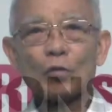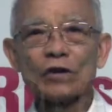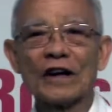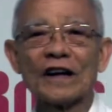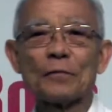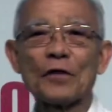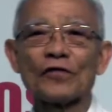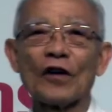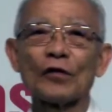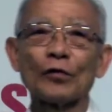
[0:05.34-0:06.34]
Boa tarde,
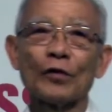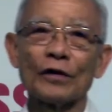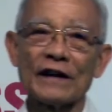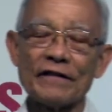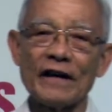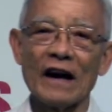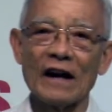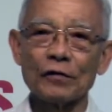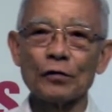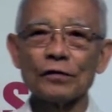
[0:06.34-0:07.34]
pessoal do TV
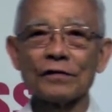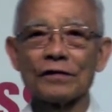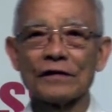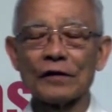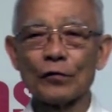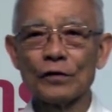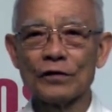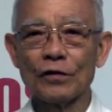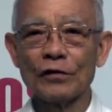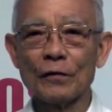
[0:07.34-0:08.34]
Agros. Hoje
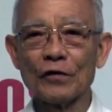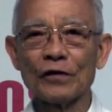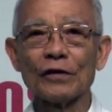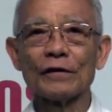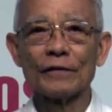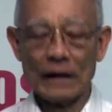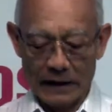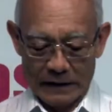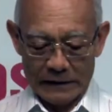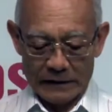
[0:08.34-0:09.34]
nós vamos
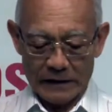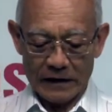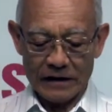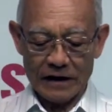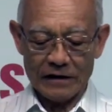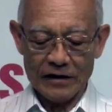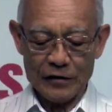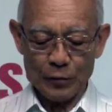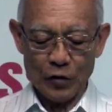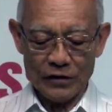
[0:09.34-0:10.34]
tratar da
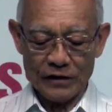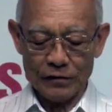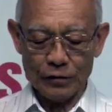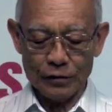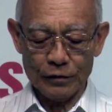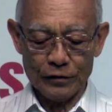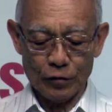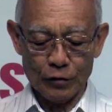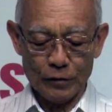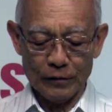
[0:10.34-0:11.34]
resposta do
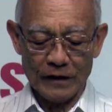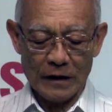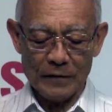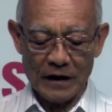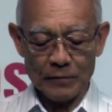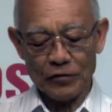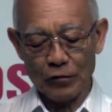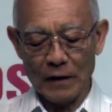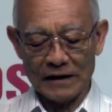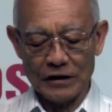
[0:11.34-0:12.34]
senhor, encaminhada para o senhor
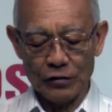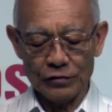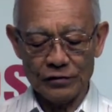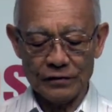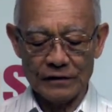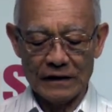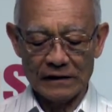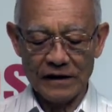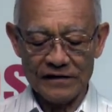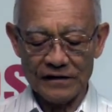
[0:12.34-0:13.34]
Matheus,
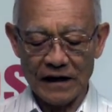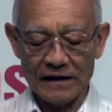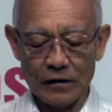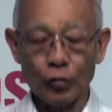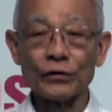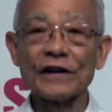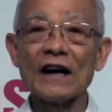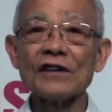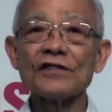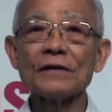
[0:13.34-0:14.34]
da cidade de
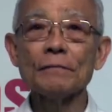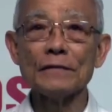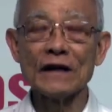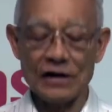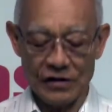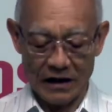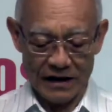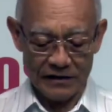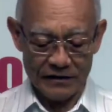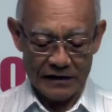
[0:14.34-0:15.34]
Contagem, Minas
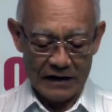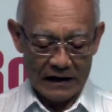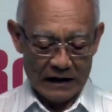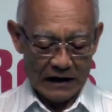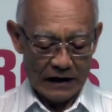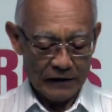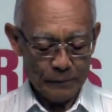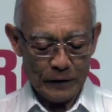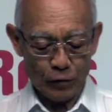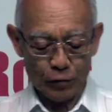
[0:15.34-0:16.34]
Gerais. Ele
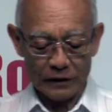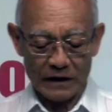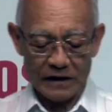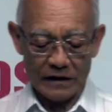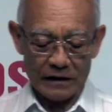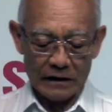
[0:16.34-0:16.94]
pergunta que,